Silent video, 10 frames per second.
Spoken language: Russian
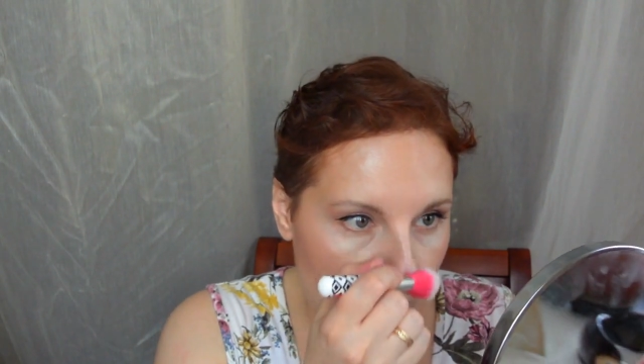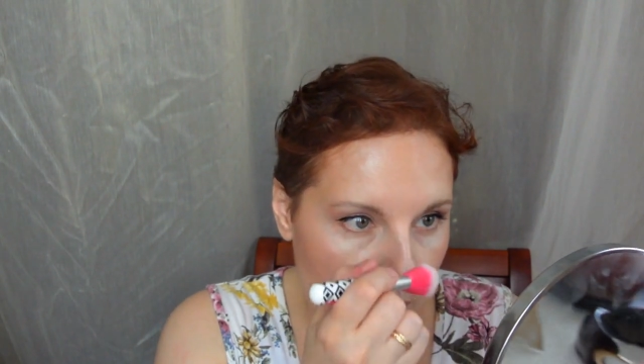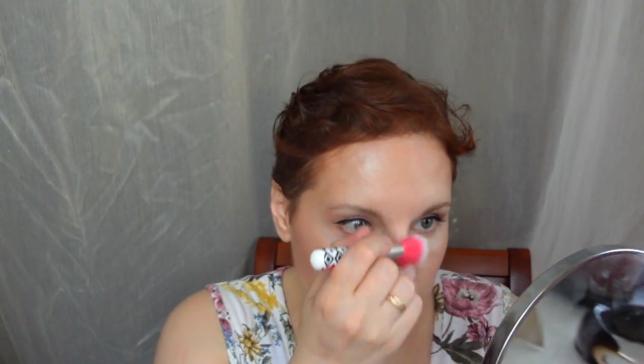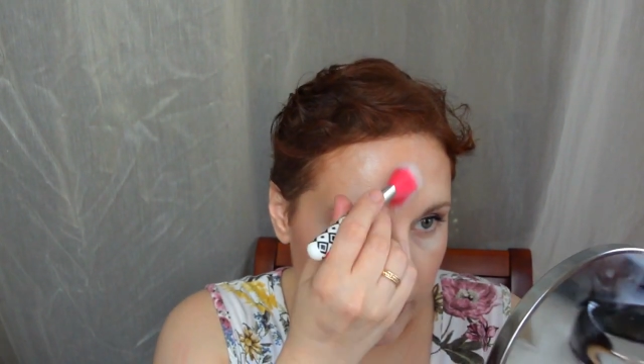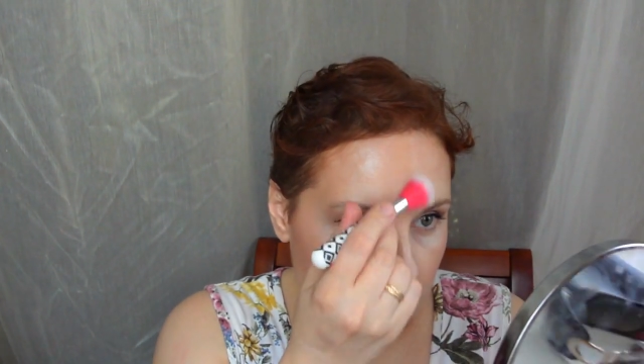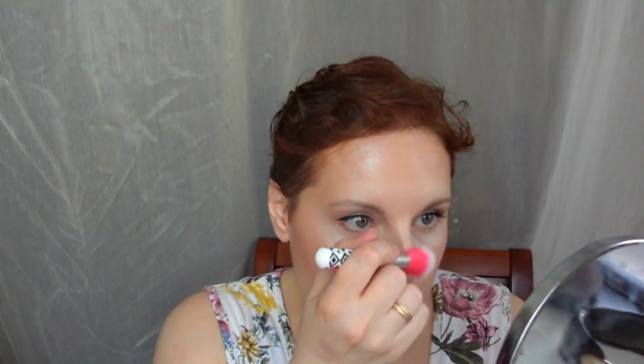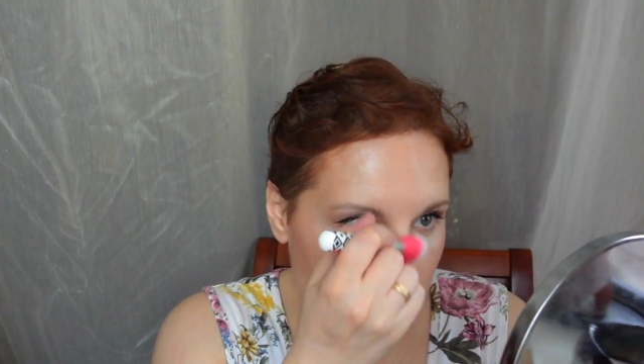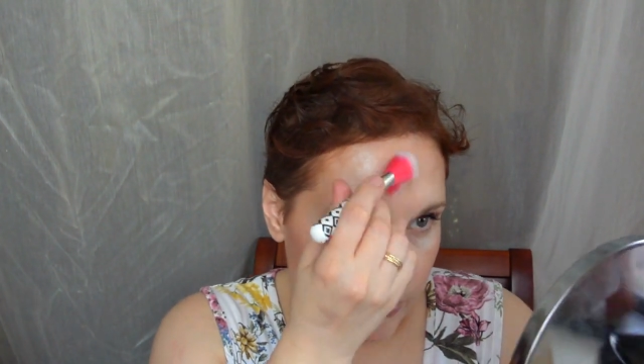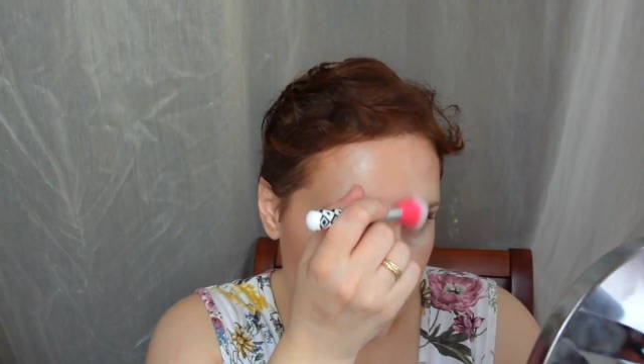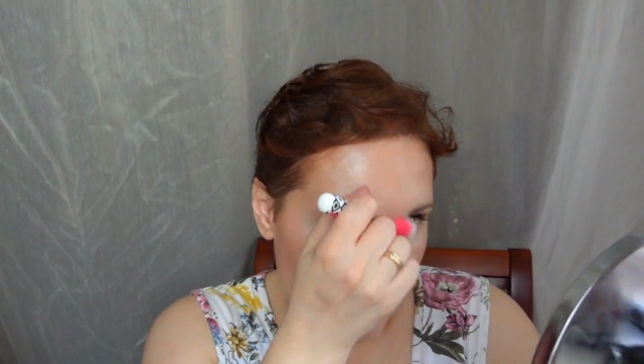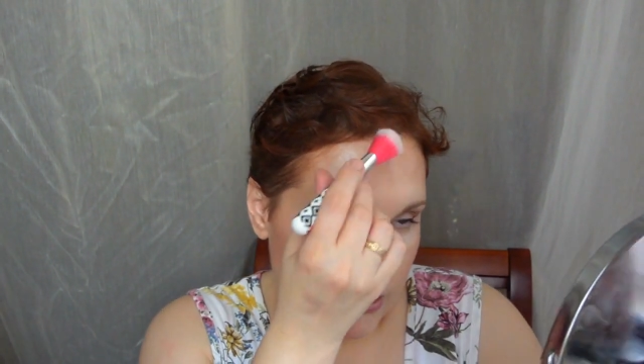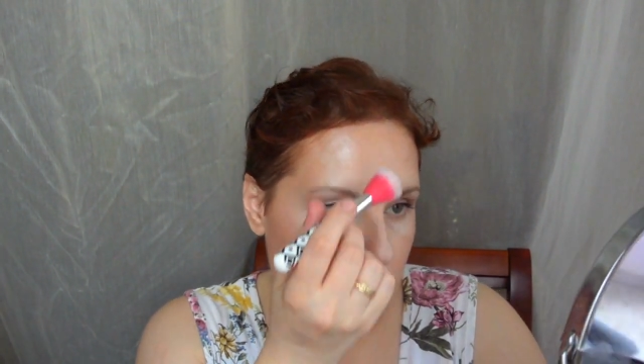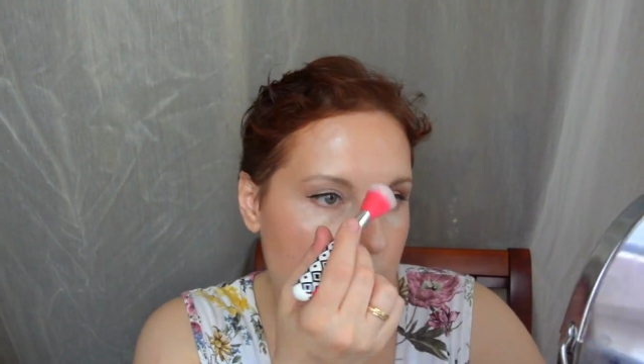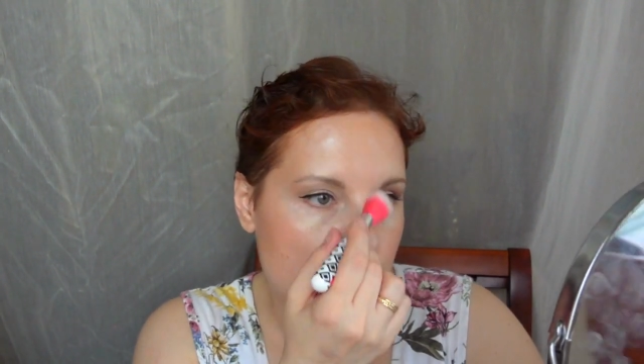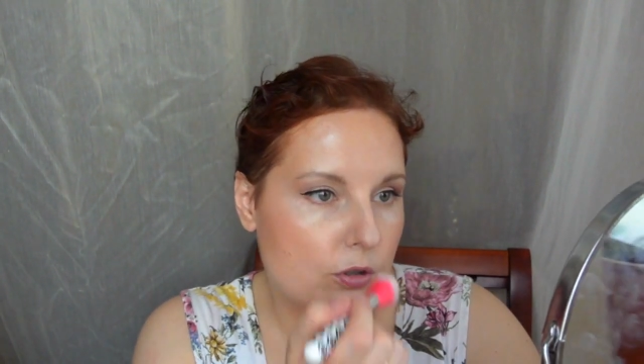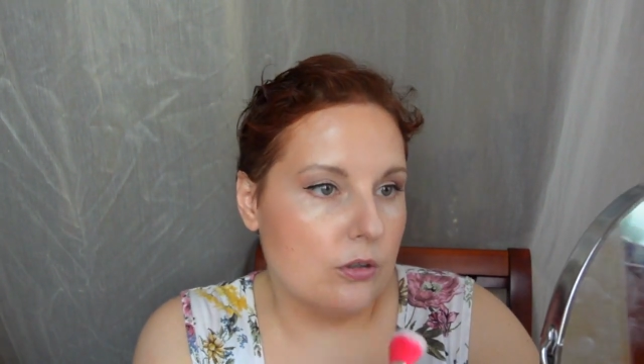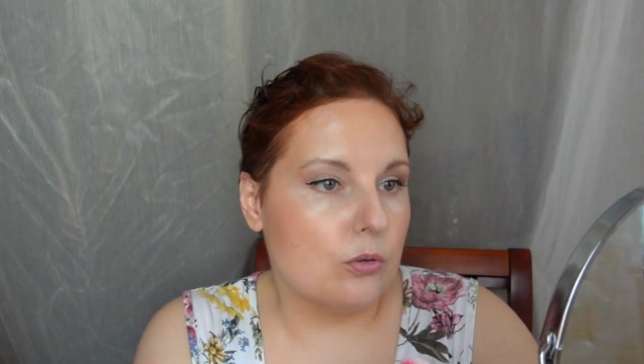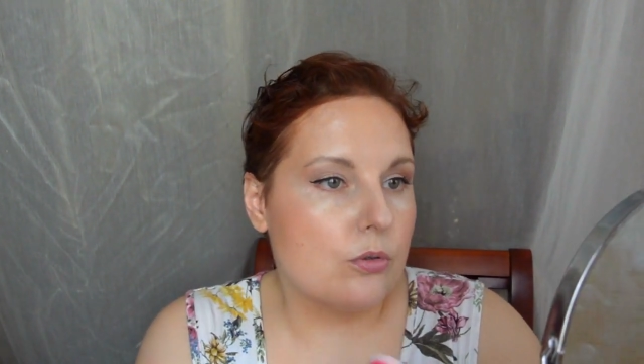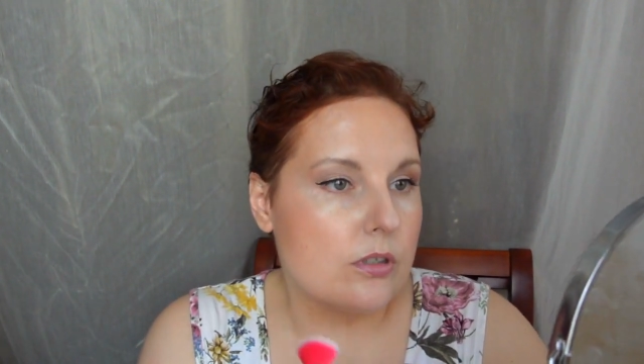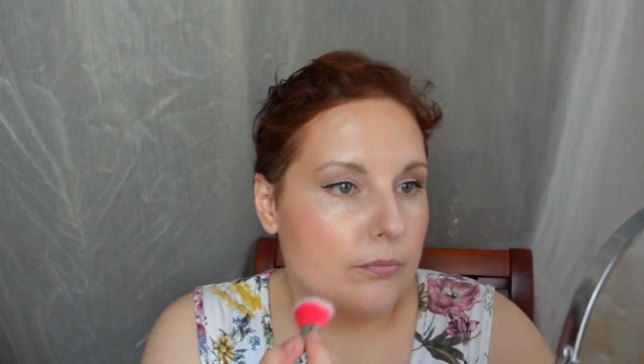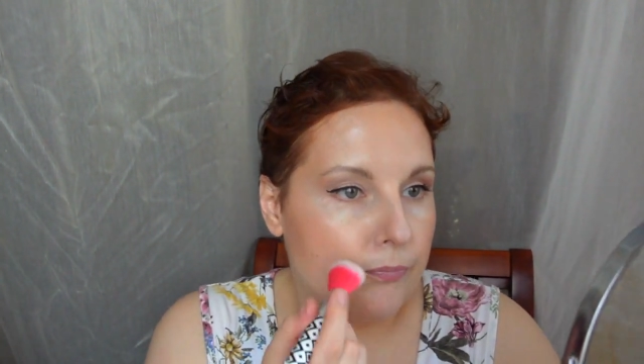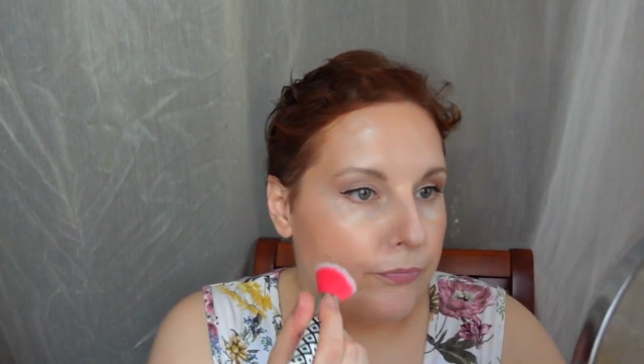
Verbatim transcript: губы и посерединочке носа.